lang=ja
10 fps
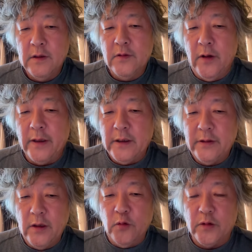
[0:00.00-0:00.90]
それはありが
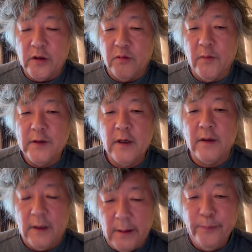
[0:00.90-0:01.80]
たいことだと思いません
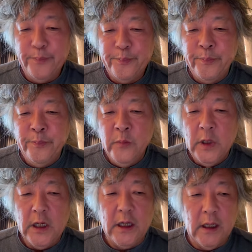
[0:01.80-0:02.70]
か
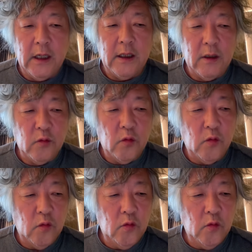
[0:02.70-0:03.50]
だから、あの、